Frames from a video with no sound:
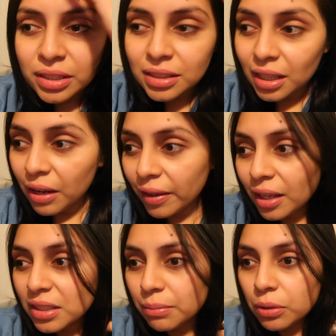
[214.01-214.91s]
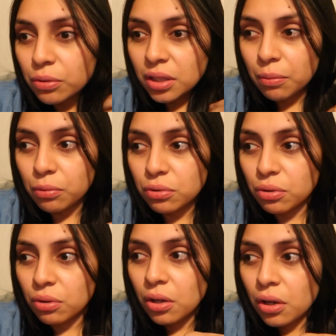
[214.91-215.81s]
No es que sí, la verdad sí me gusta
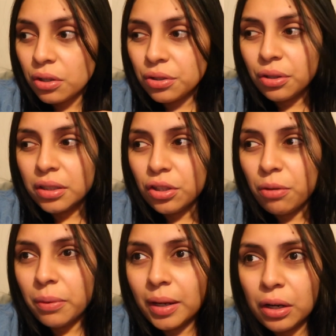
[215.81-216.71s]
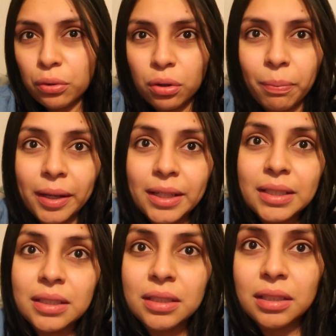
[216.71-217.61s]
mucho. Yo siento que si yo viviera en otro
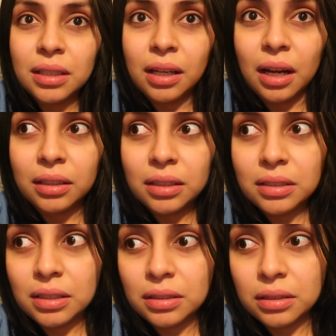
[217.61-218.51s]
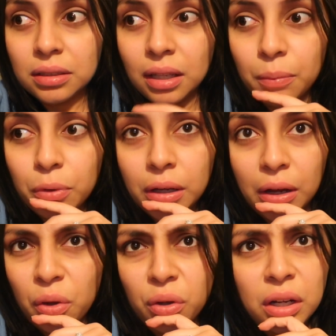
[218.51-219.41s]
país y Carter's sería muy
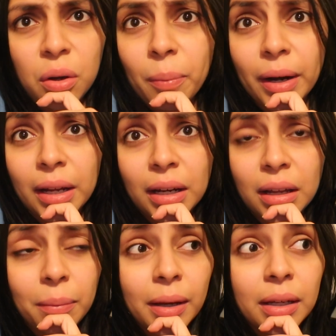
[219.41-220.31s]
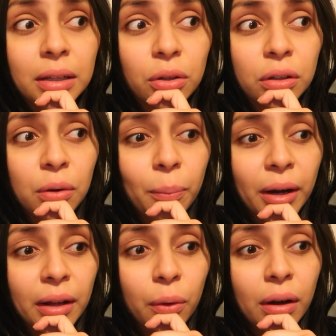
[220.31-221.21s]
caro, no le compraría a Liam ahí. Yo le
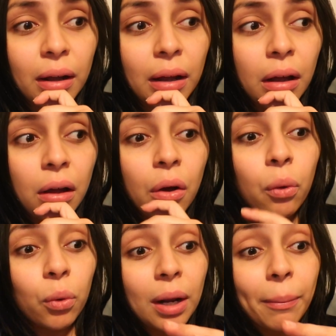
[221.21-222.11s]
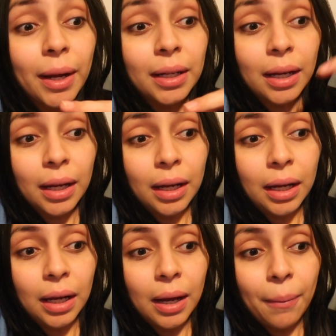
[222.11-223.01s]
compraría una, una marca